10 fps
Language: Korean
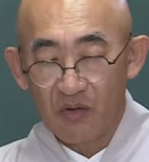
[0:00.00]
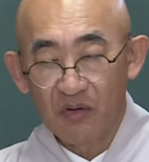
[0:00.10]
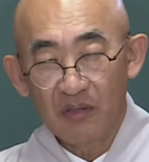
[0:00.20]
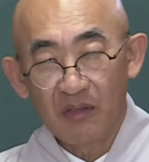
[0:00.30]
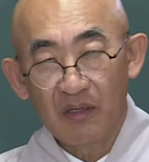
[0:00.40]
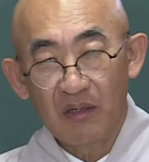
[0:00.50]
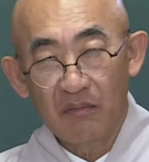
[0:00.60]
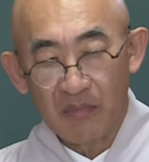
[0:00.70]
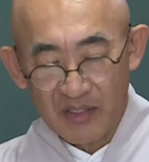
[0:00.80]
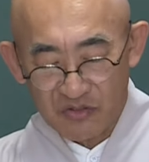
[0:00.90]
꽃,
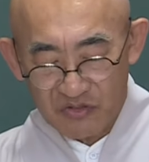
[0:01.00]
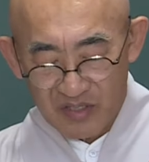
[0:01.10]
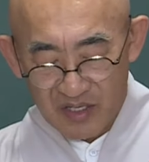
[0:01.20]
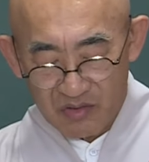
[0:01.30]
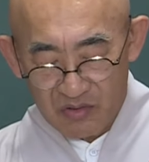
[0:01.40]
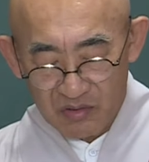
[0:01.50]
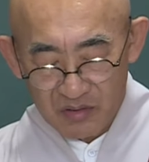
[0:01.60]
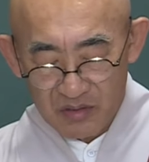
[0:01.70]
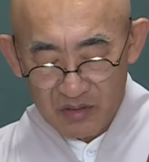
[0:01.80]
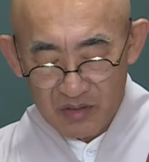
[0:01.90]
만수사 꽃,
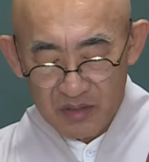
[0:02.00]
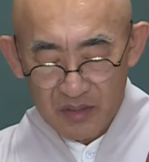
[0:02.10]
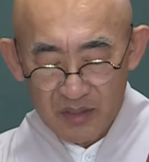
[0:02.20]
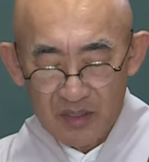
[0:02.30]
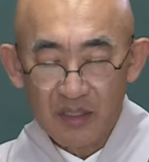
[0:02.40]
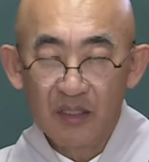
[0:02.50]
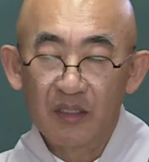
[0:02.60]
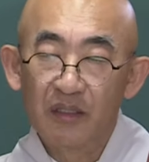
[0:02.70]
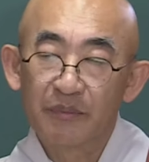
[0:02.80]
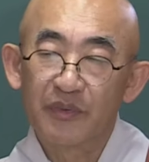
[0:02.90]

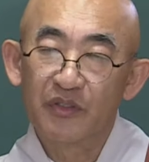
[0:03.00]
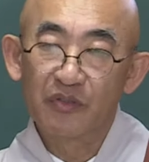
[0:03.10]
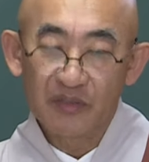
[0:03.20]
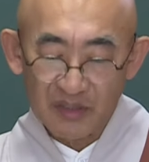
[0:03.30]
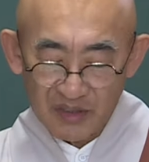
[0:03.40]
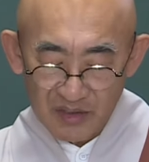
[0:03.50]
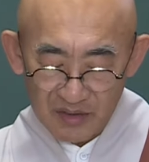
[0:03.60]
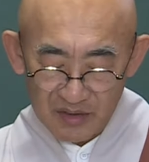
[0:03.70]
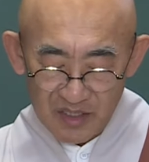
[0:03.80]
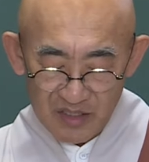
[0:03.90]
비 오듯이
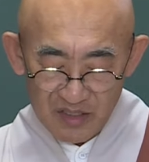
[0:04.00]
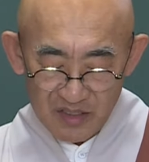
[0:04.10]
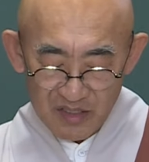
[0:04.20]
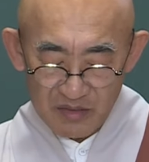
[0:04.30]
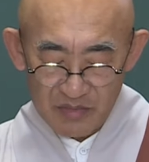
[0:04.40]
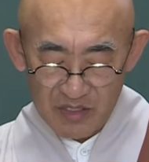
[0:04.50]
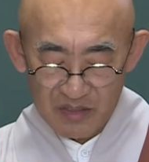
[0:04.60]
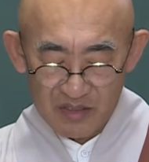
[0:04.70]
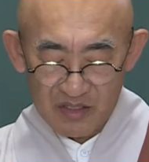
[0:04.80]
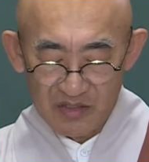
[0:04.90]
내리시며
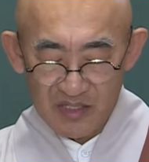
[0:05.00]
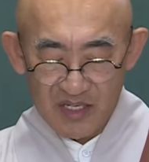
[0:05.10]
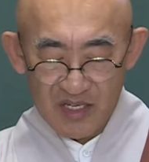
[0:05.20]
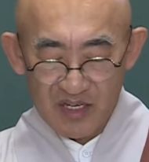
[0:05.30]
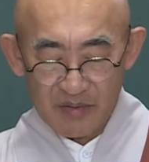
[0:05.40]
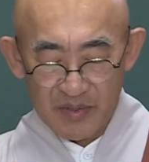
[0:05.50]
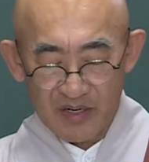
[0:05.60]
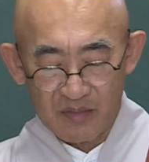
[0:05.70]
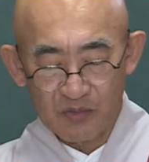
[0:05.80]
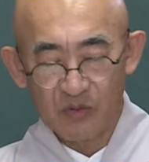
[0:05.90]
전단향의
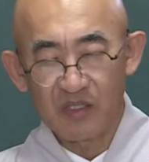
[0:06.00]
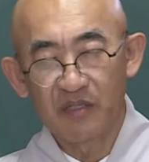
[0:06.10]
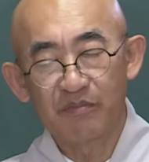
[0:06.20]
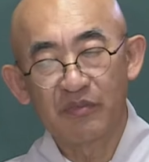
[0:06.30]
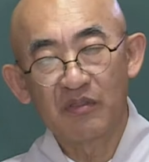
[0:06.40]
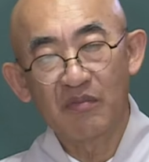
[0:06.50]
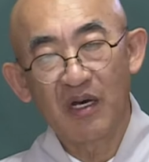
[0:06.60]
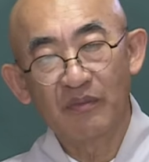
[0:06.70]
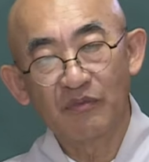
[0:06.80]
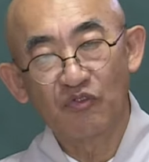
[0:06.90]
바람으로 기쁜
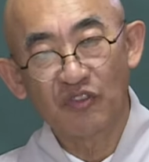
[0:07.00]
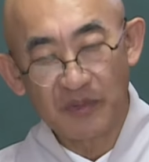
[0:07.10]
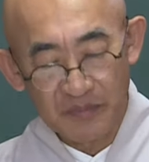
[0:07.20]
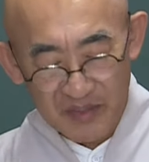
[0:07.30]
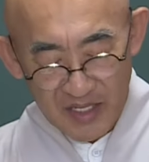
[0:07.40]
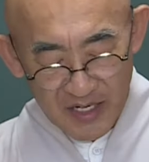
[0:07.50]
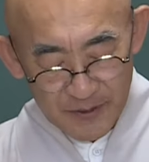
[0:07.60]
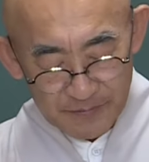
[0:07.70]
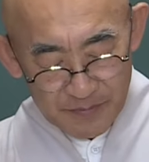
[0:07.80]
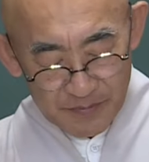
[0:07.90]
마음 주십니다.
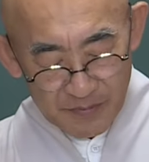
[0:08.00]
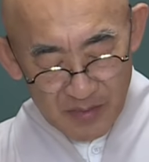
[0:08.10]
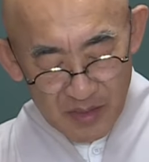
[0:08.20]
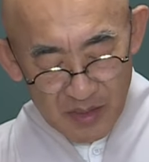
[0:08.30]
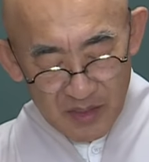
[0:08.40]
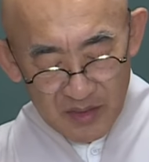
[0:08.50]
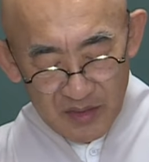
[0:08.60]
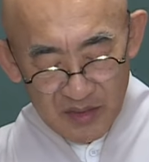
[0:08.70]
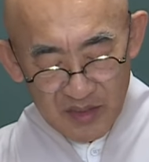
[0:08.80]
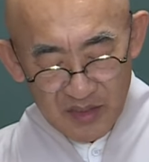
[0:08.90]

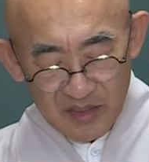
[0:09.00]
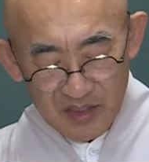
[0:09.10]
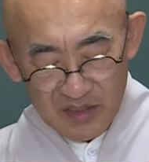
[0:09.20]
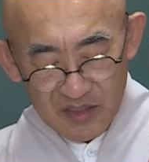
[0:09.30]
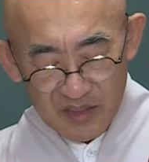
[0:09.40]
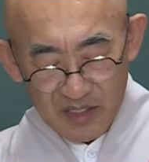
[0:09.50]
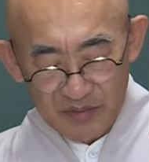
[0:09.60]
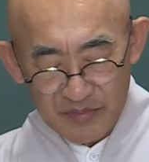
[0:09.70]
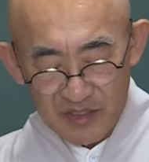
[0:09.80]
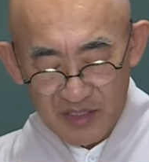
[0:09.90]
22년
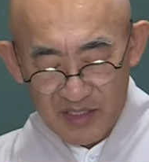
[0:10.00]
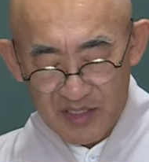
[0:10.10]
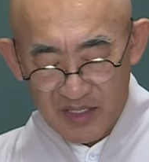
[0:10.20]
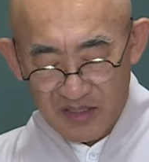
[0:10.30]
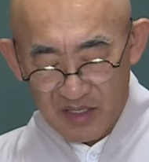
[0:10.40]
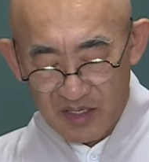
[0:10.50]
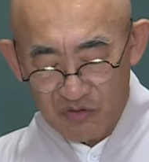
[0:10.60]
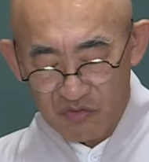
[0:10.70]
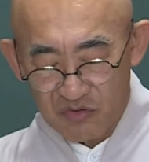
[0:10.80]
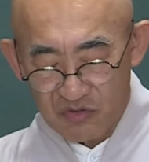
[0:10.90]
지계엄정 2차 세계
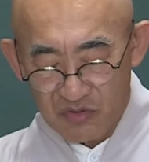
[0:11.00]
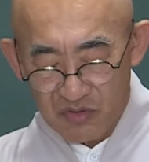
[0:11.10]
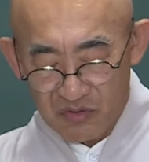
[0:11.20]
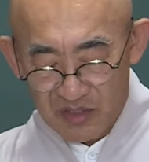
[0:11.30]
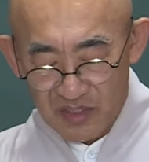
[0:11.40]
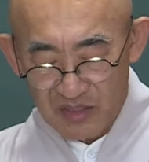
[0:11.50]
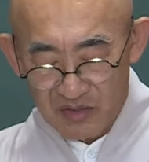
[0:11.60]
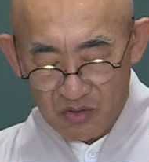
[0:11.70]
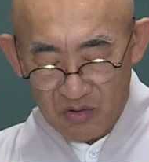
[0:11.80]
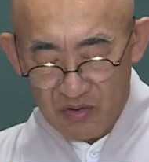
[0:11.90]
6종
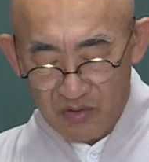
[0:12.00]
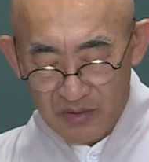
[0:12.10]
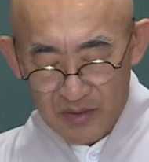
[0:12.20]
진동